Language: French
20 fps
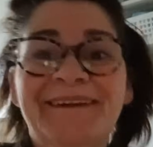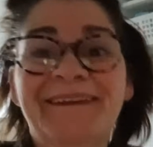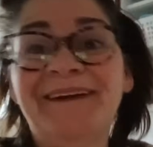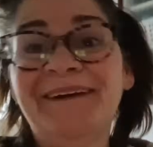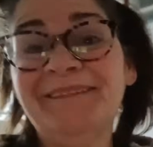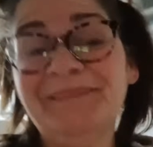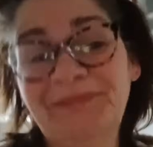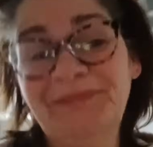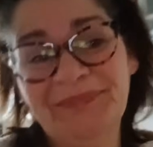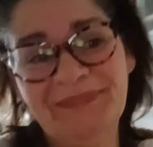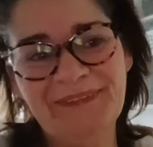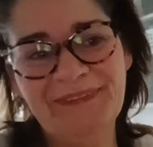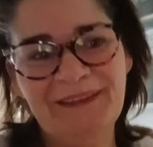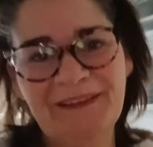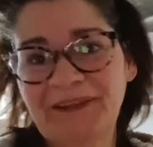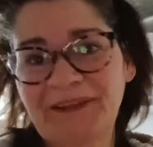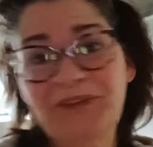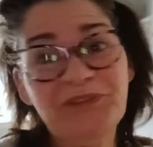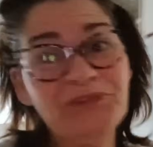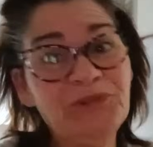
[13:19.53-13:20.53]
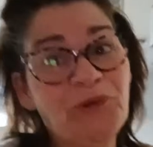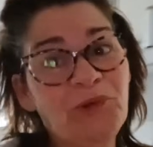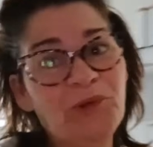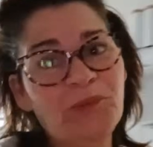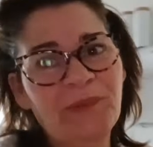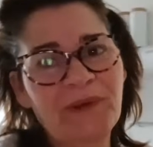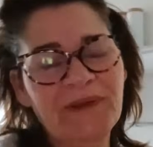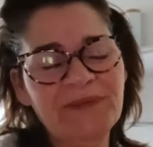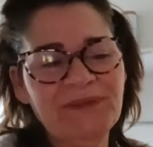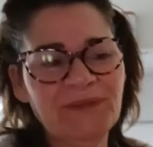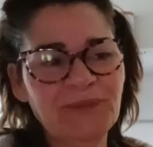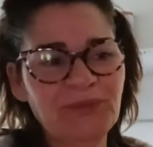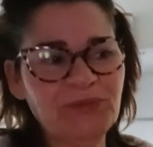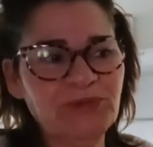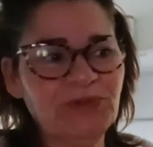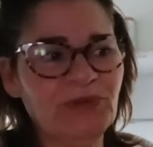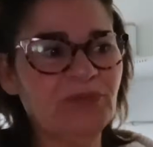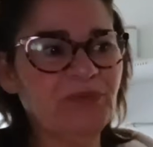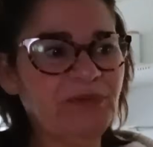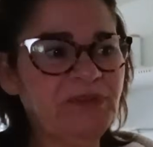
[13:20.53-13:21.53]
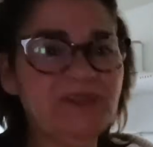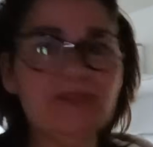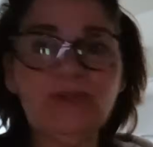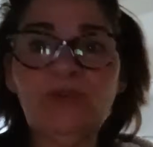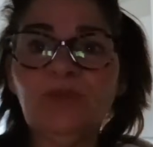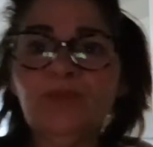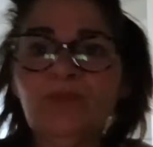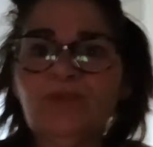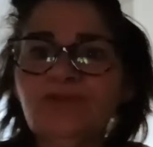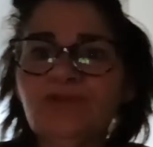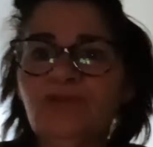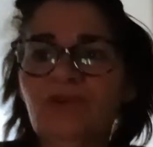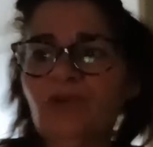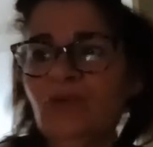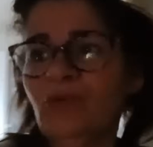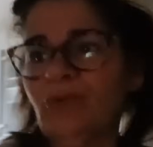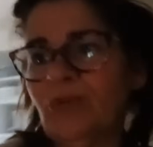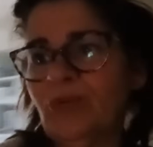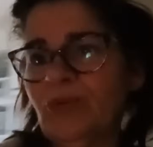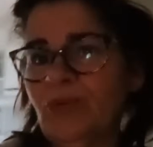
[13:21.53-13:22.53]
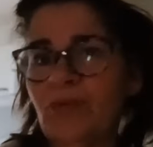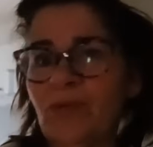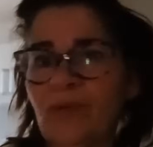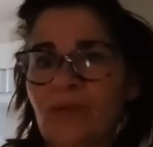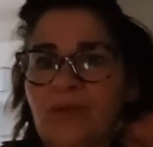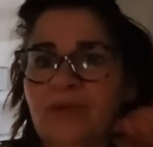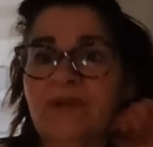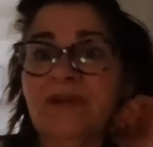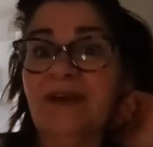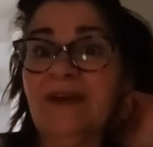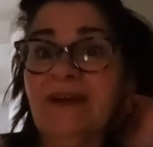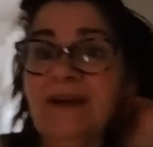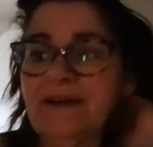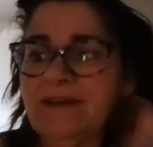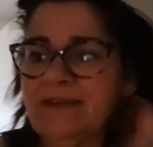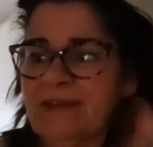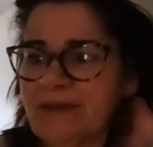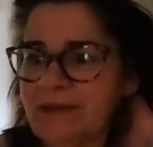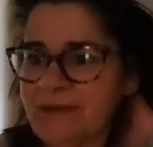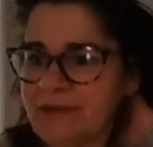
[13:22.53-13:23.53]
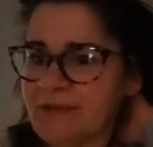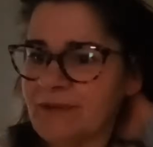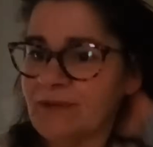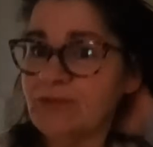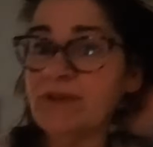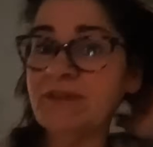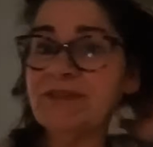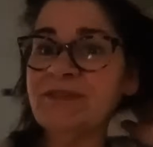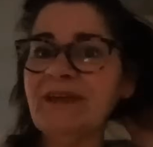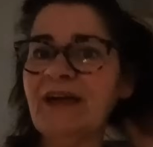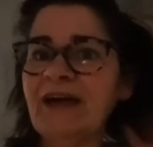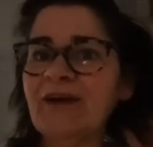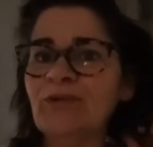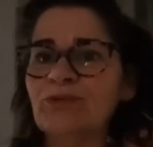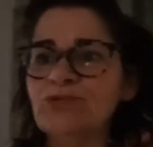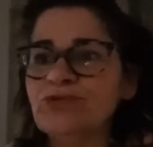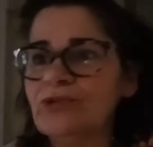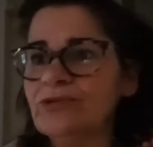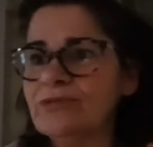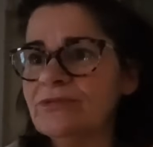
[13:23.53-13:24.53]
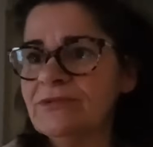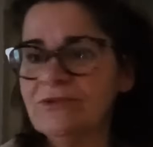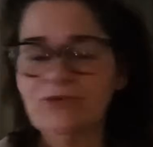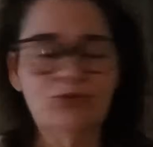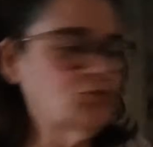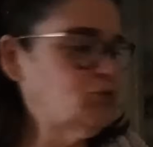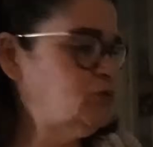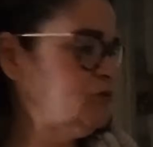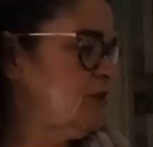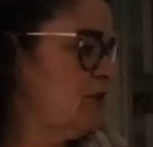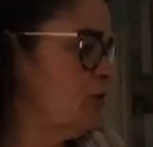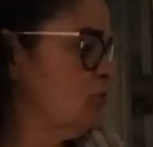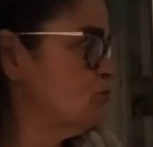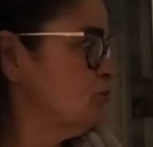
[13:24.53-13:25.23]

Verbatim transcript: voilà, elle restera en panne, hein, puisqu'en fait, c'est le moteur qui est grillé. On est très content. Je suis très